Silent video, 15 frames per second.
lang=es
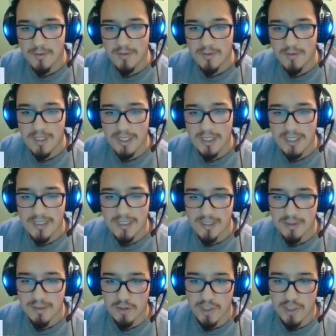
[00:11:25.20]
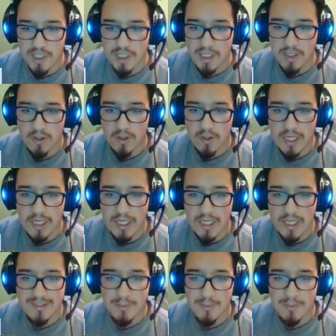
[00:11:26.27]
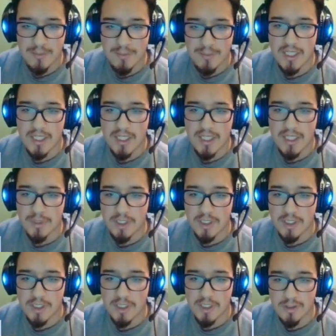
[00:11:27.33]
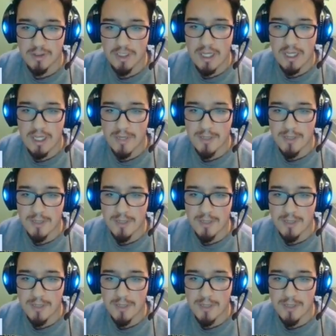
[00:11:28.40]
Hizo bien en colocarle esa mochila. Hizo de recolección Hermano.